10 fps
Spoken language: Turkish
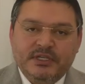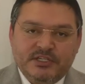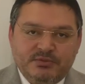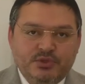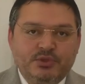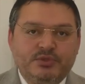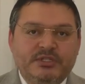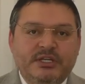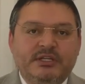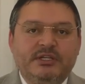geçmiş
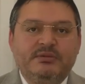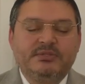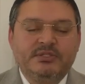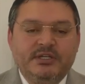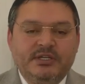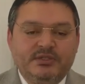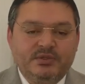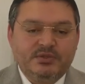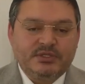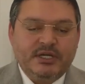olsun dileklerimizi iletiyoruz.